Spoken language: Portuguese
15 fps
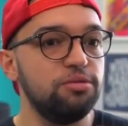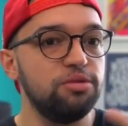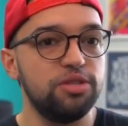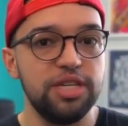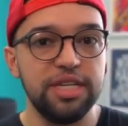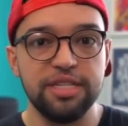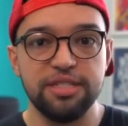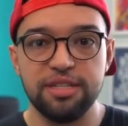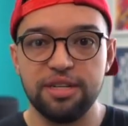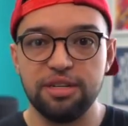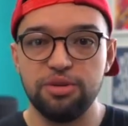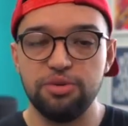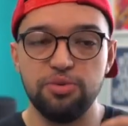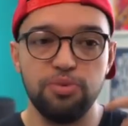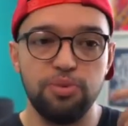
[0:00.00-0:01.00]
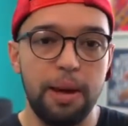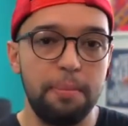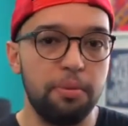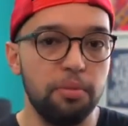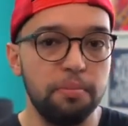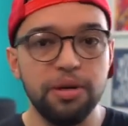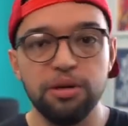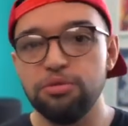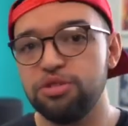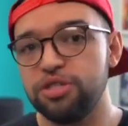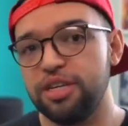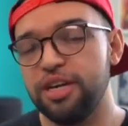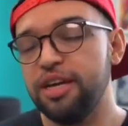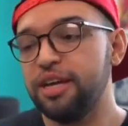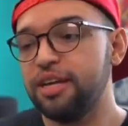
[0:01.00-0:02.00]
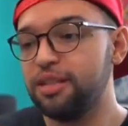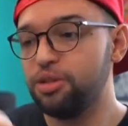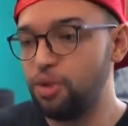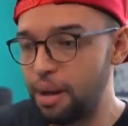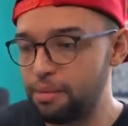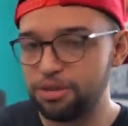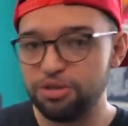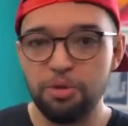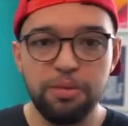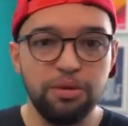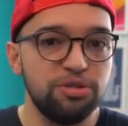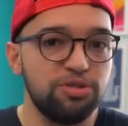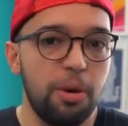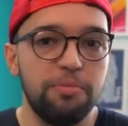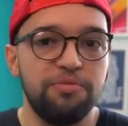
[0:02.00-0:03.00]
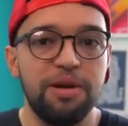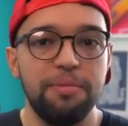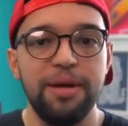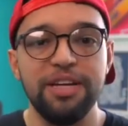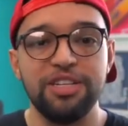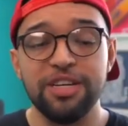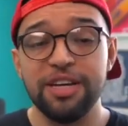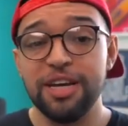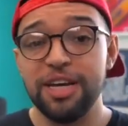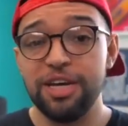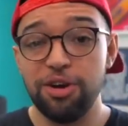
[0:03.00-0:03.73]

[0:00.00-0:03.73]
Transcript: do Deezer, do Apple Music, do Amazon Music, obviamente.